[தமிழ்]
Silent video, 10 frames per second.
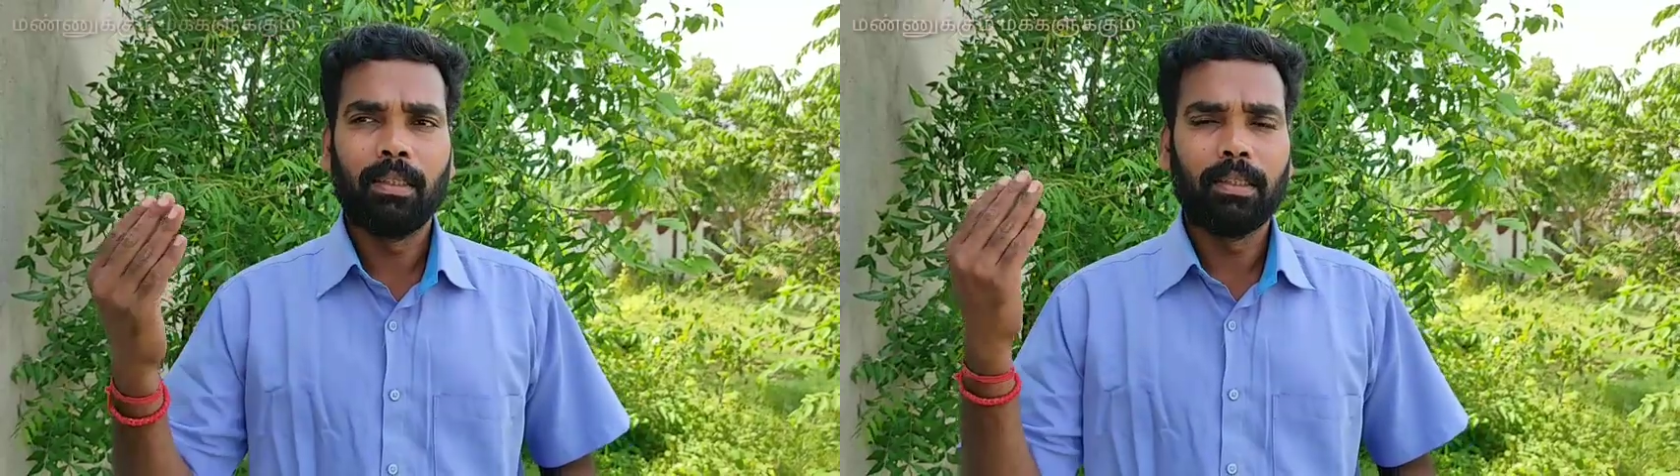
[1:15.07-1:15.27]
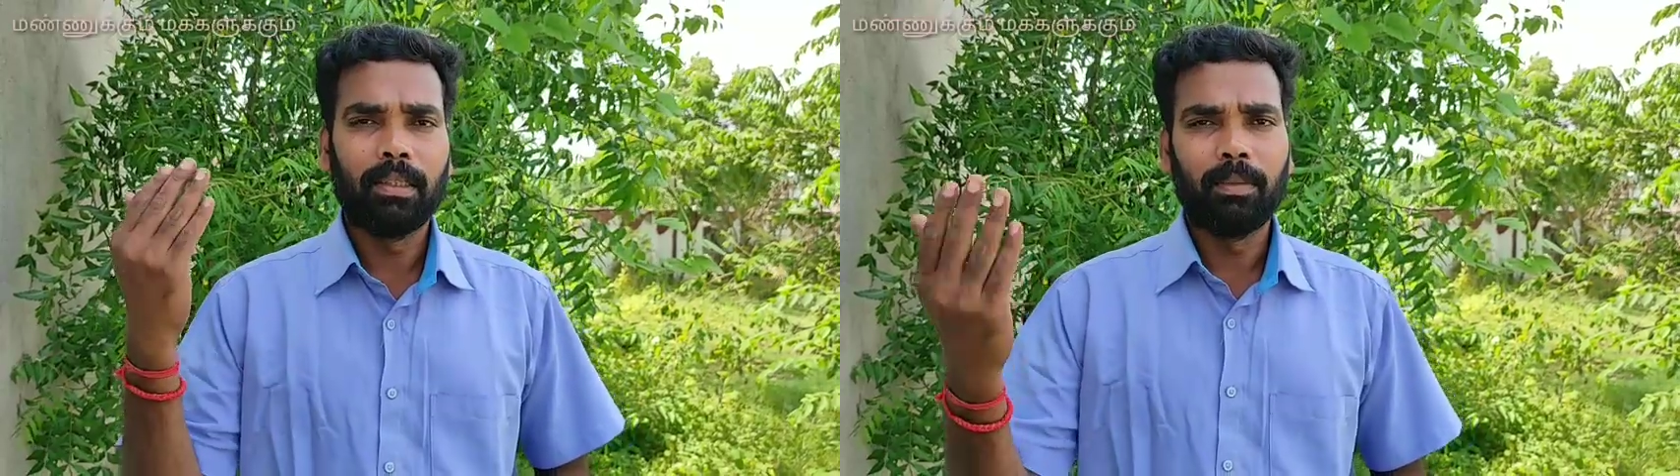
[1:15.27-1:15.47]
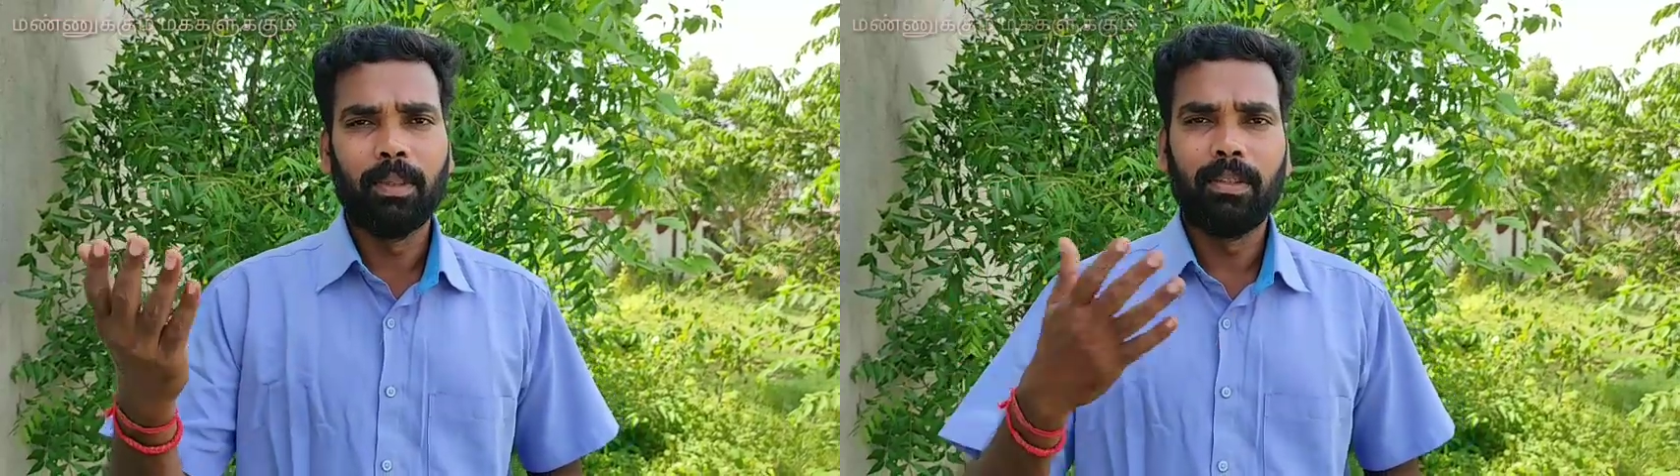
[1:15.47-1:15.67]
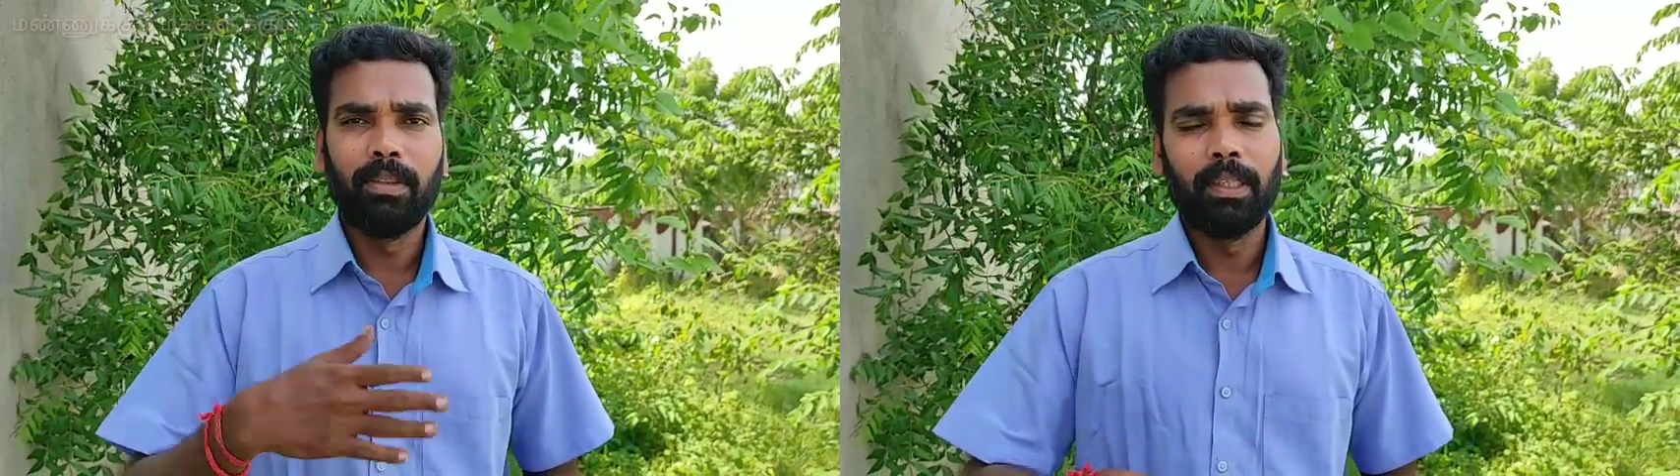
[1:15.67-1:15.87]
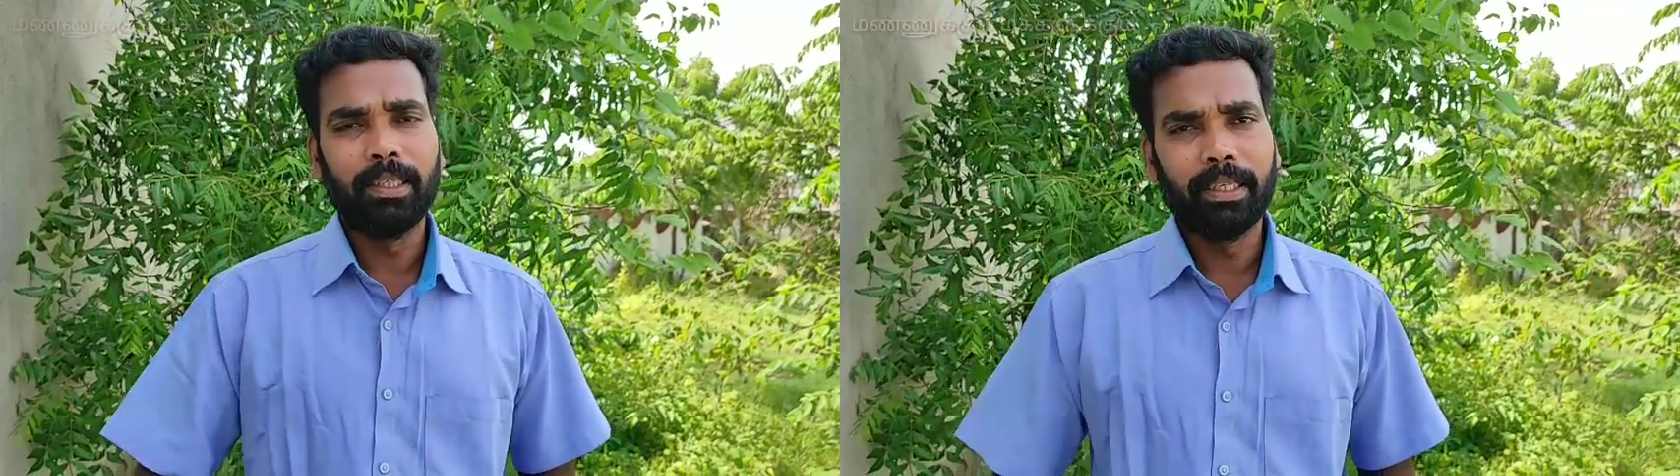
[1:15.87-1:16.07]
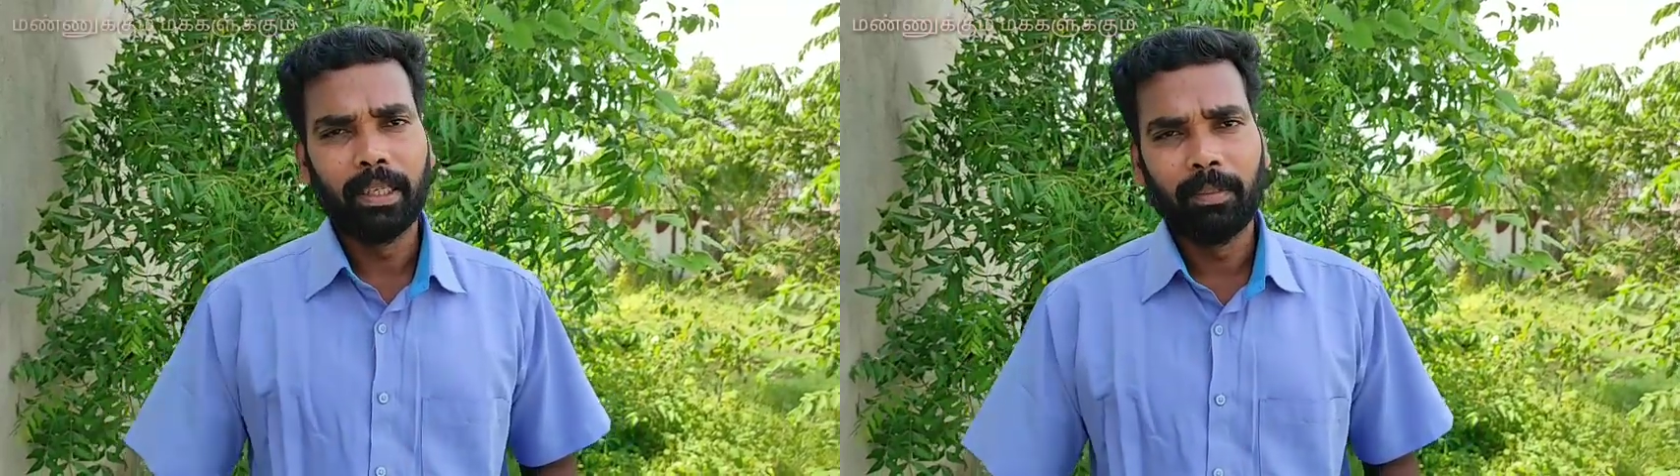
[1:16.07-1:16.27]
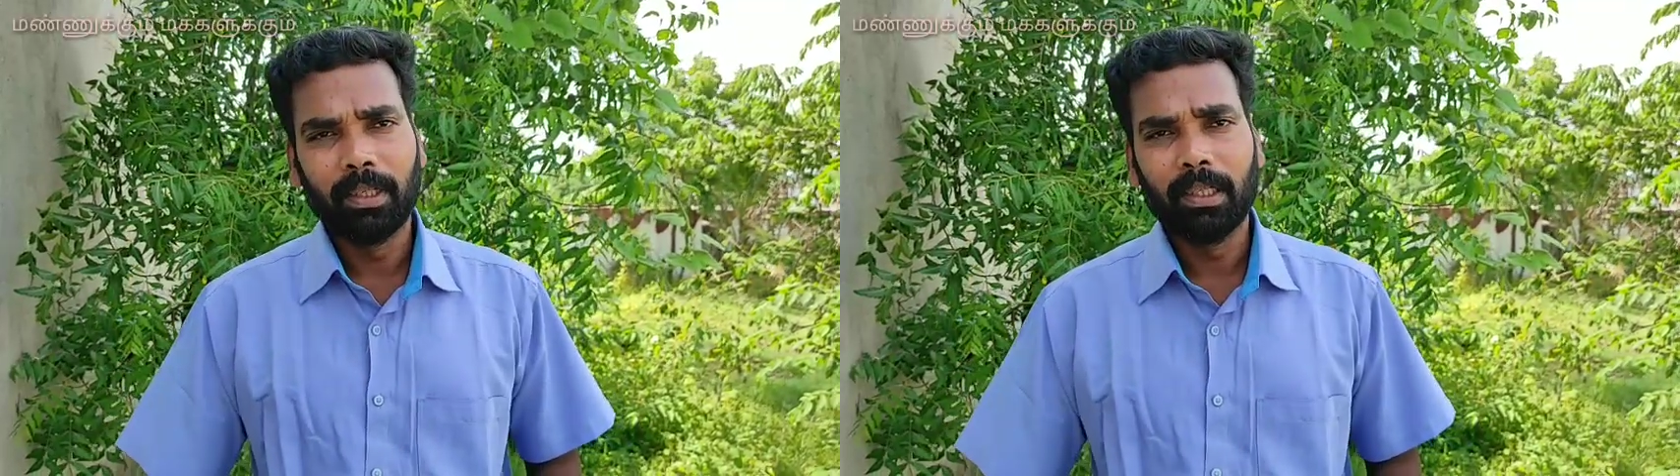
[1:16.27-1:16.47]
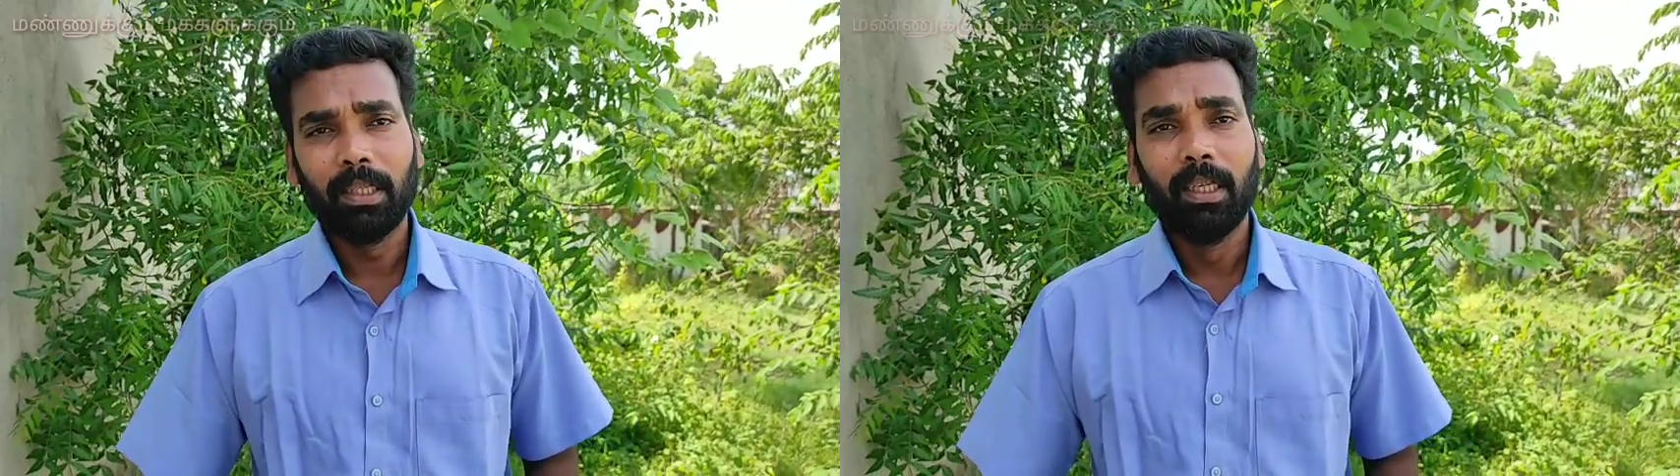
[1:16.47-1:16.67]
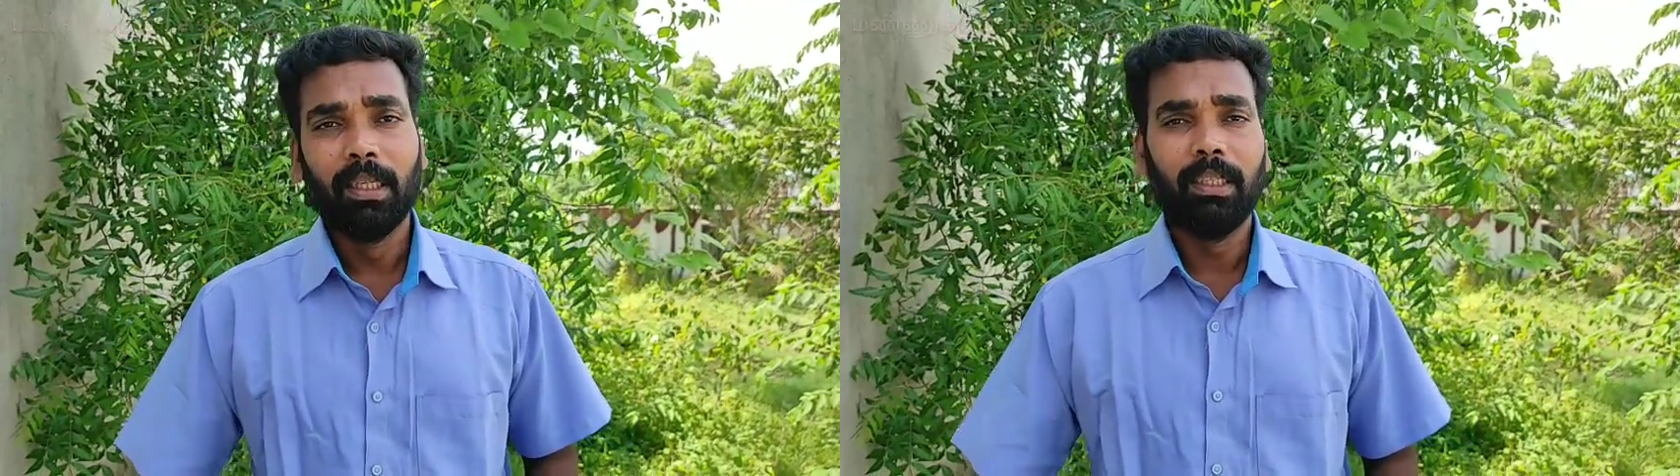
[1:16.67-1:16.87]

சித்த மருத்துவர்கிட்ட கேட்டு பாருங்கள்